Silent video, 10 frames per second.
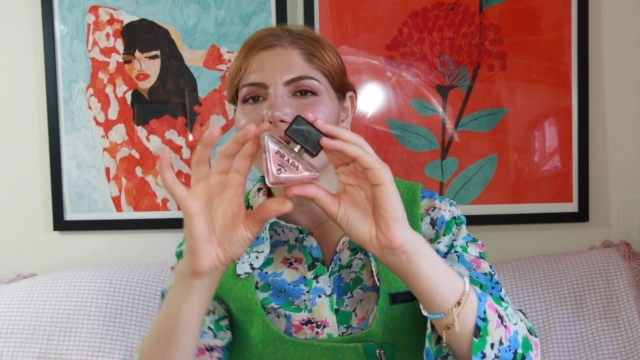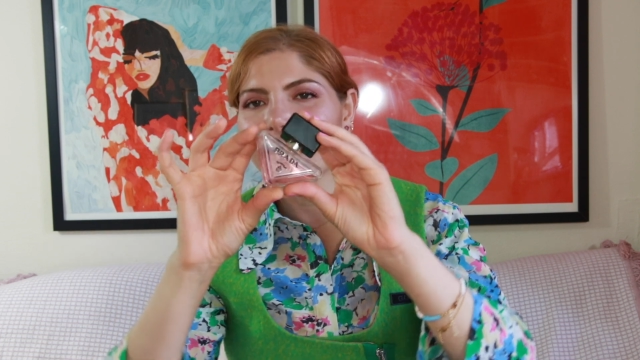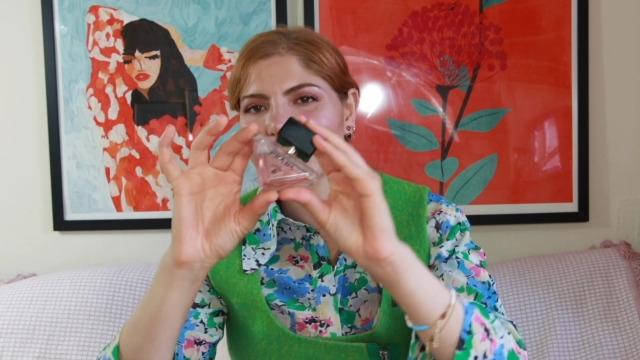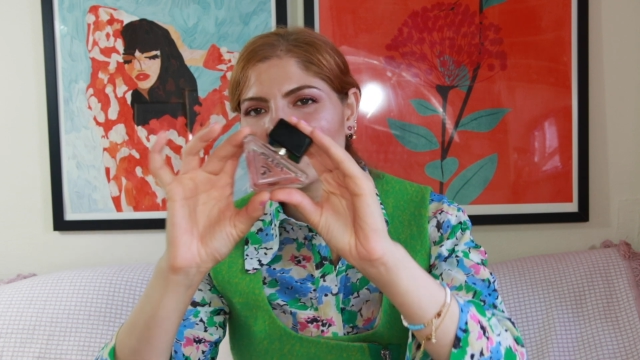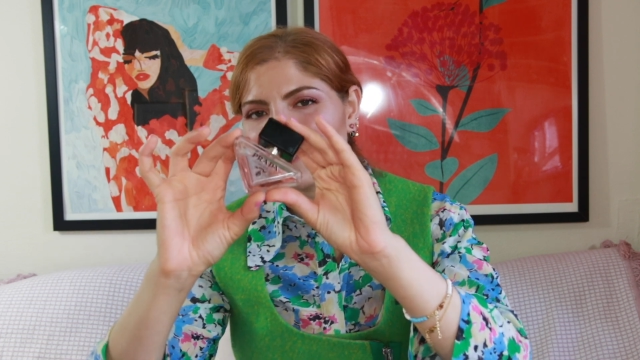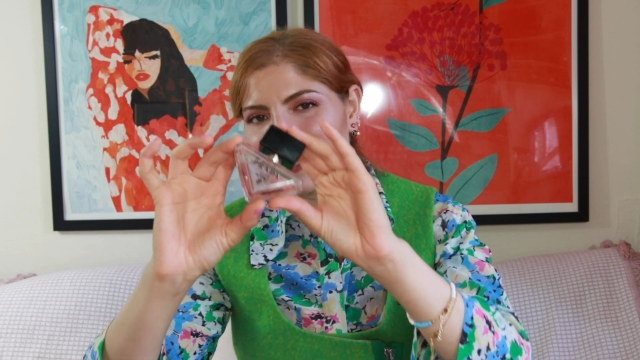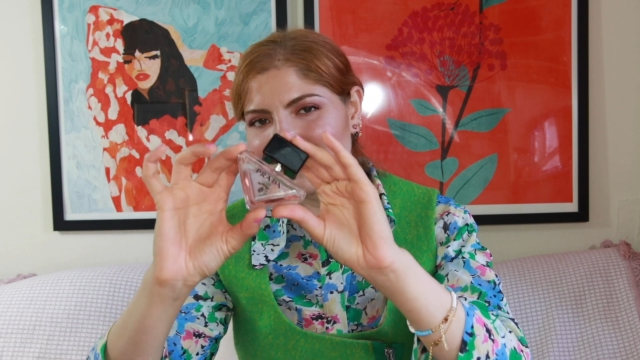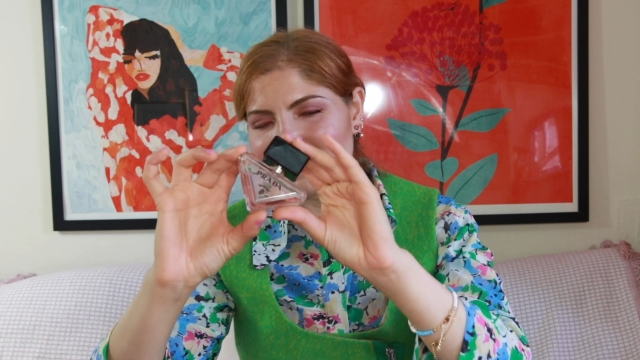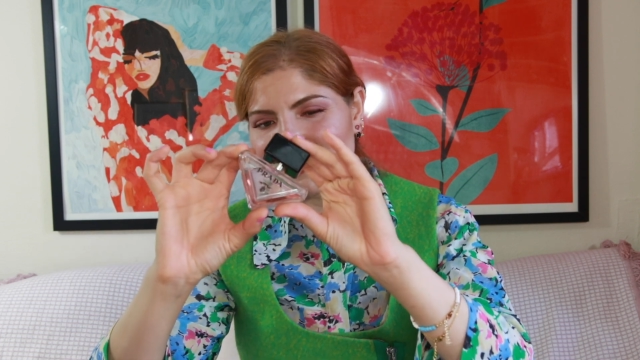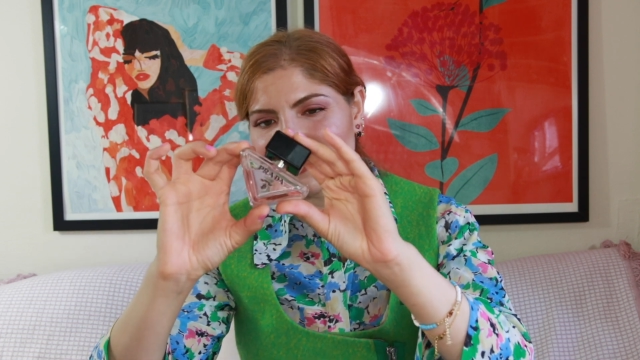Belki
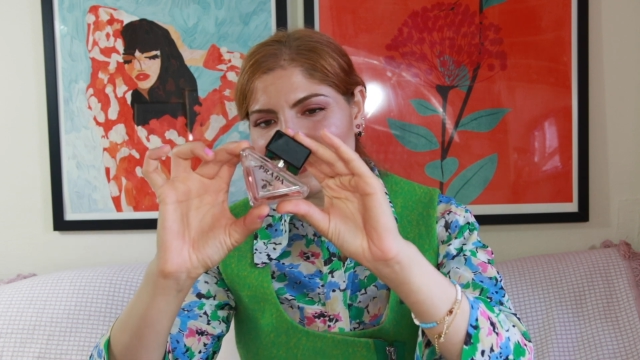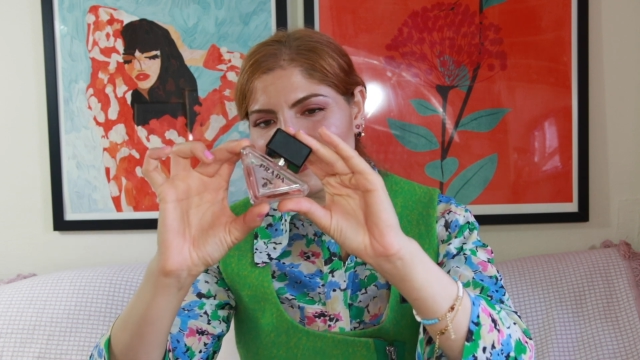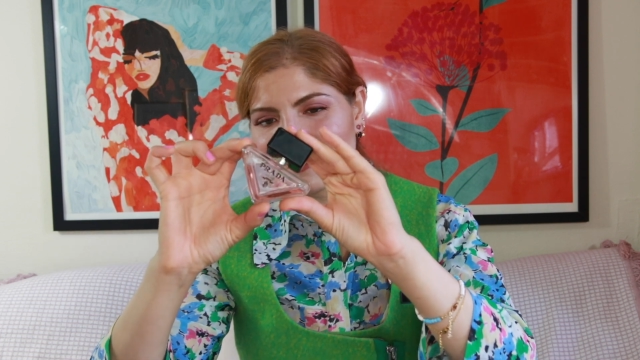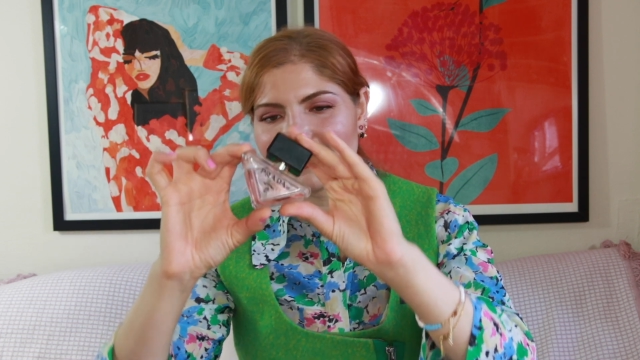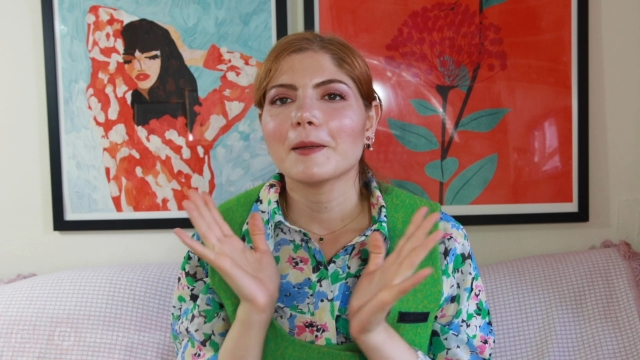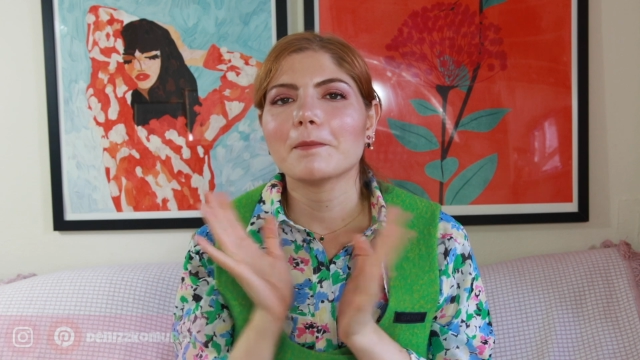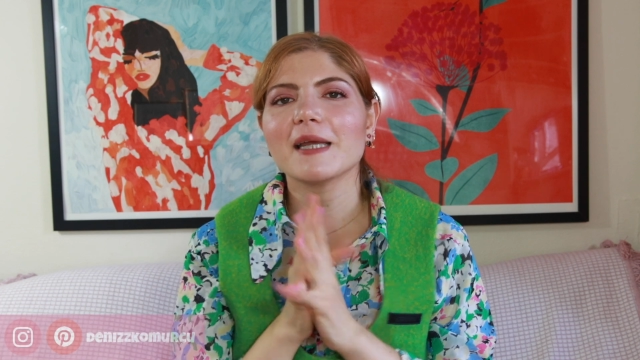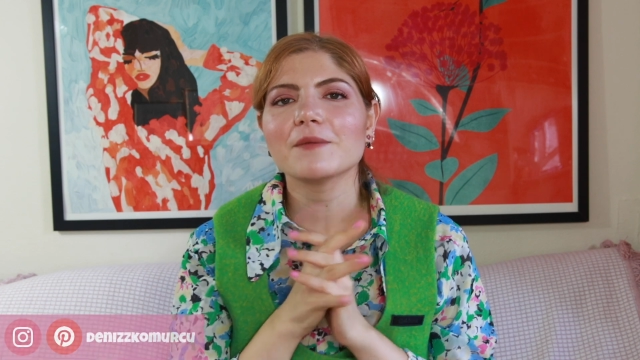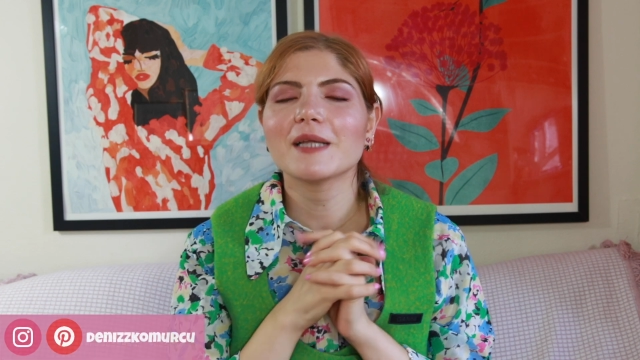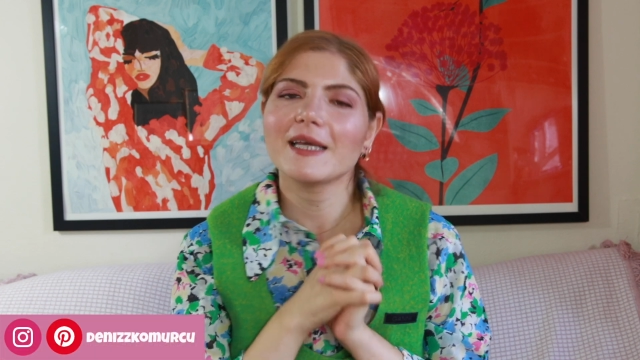beğenirsiniz.
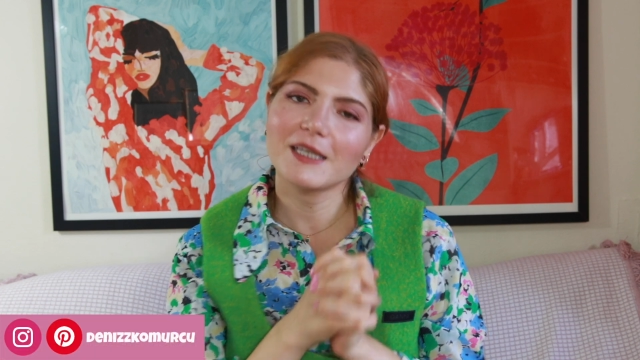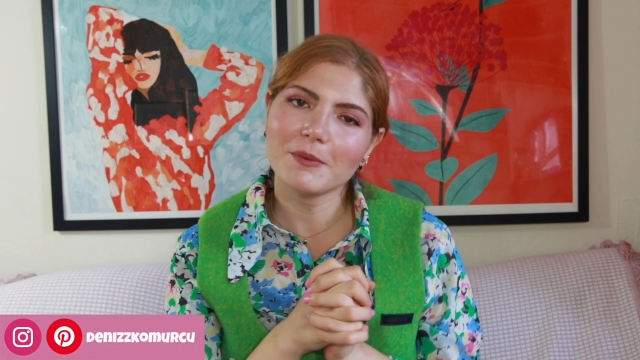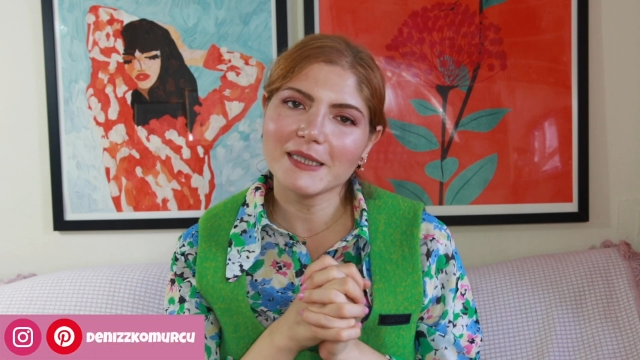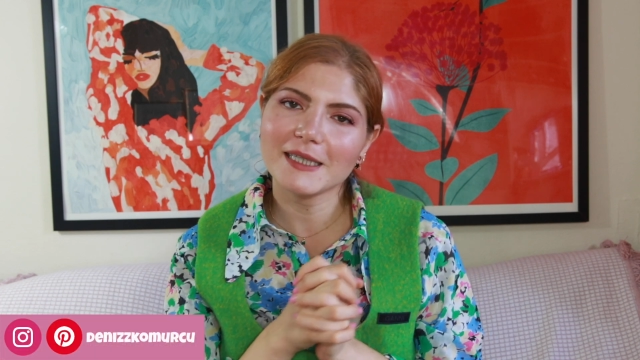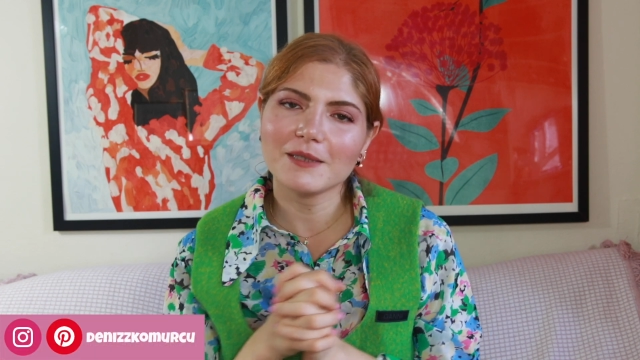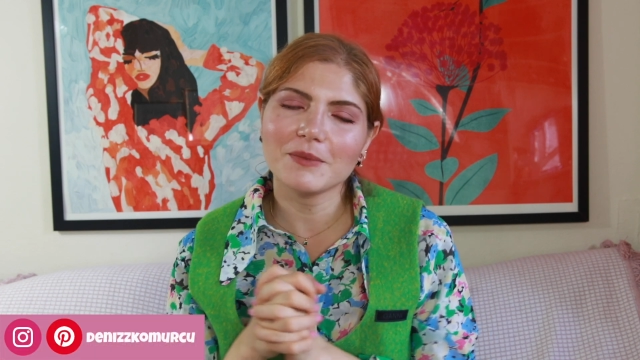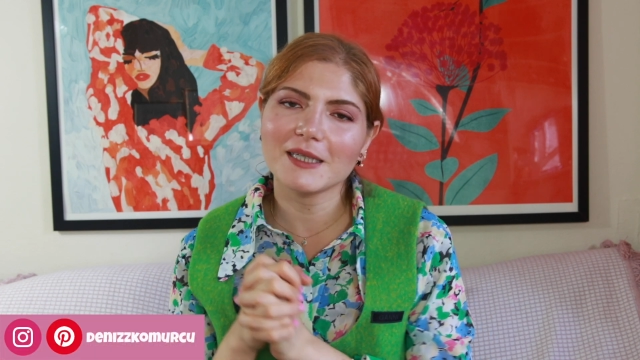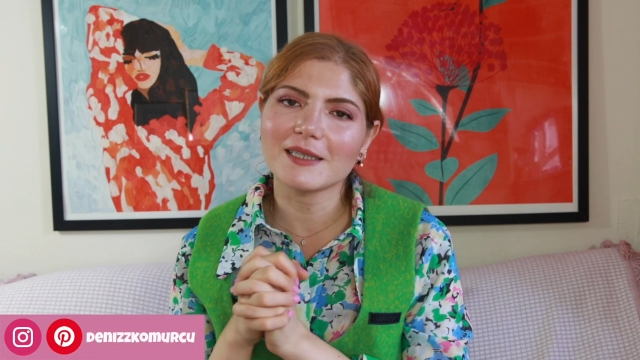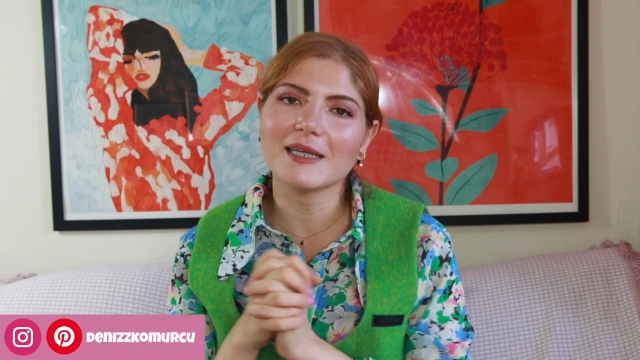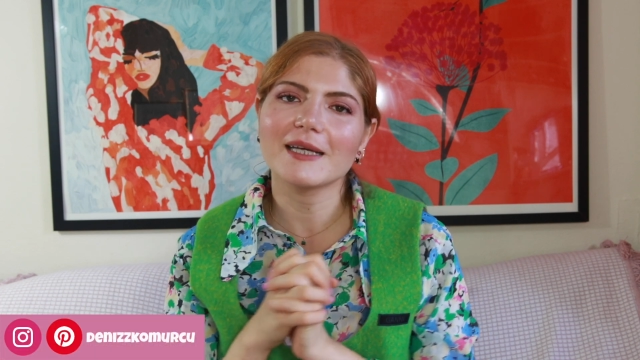Benim de
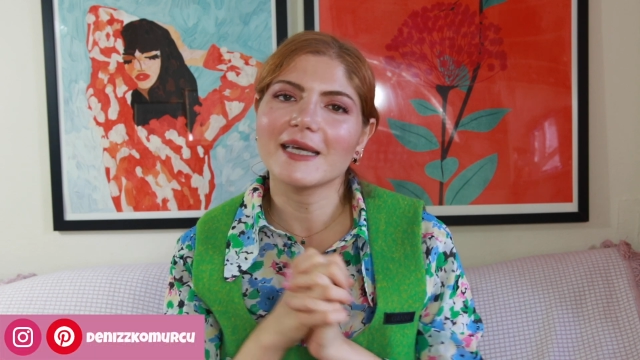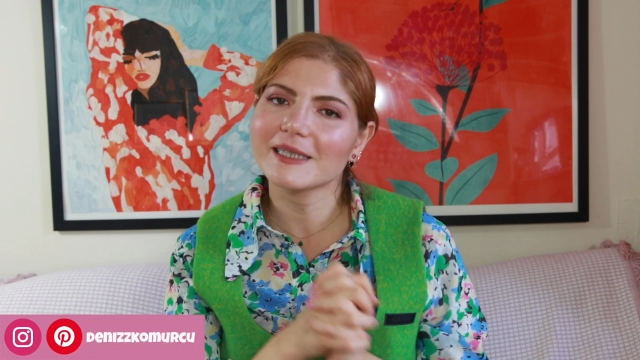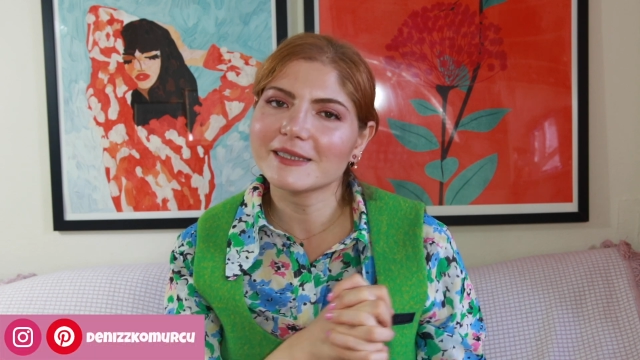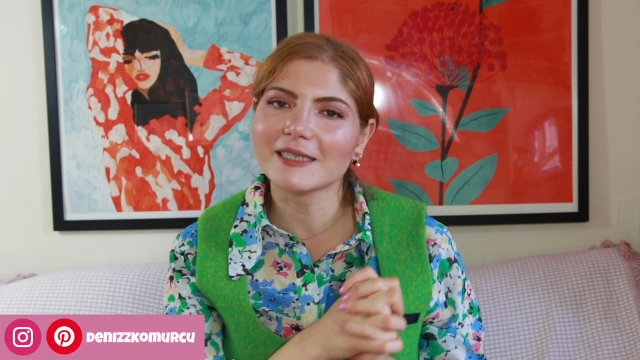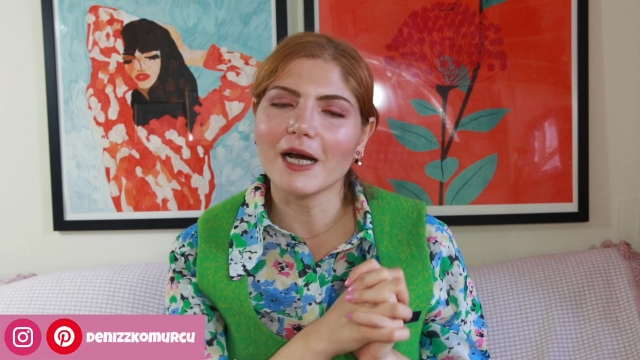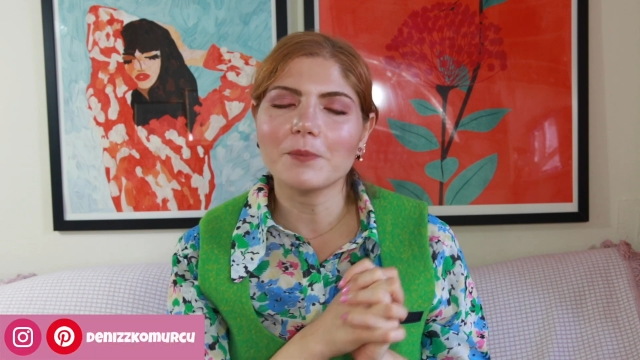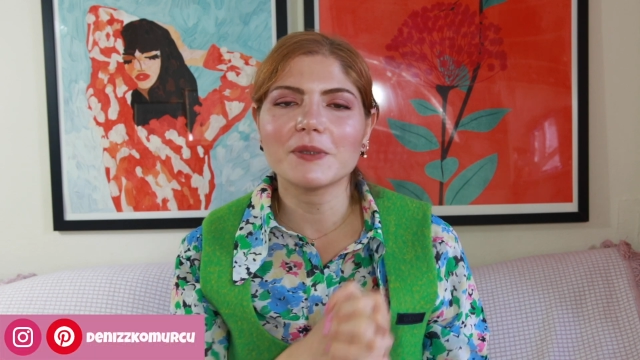2022'de yeni çıkan